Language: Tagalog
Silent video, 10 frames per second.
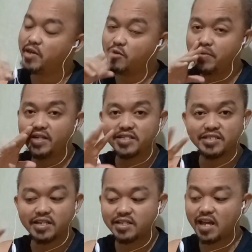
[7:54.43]
meron pala
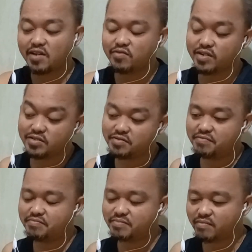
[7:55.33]
siyang tinatagong ano.
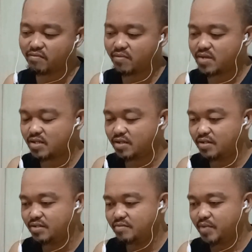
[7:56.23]

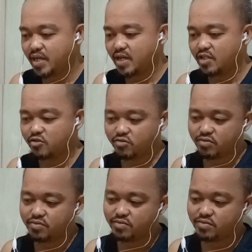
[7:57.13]
May ganito.